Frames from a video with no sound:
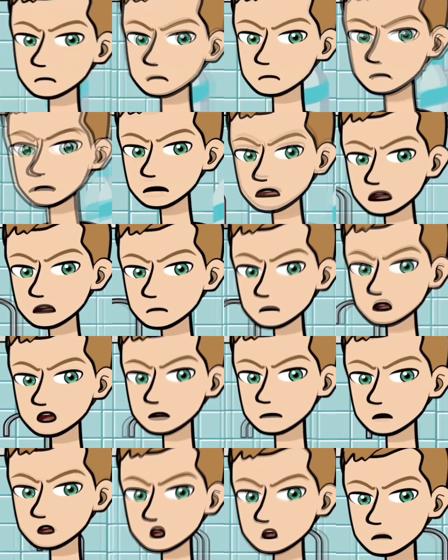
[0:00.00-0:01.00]
งผมกับ
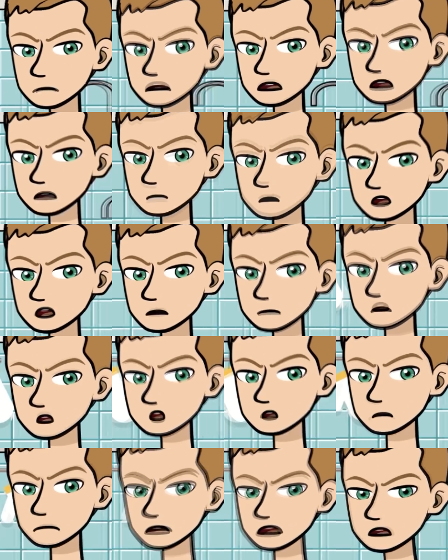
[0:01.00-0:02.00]
พ่อแม่ก็ไม่ดี
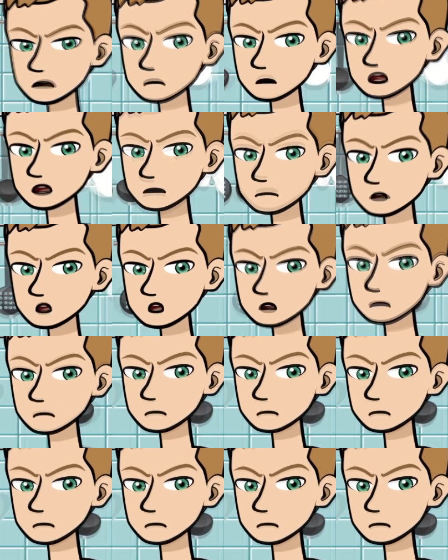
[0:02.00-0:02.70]
ขึ้นเลยเหมือน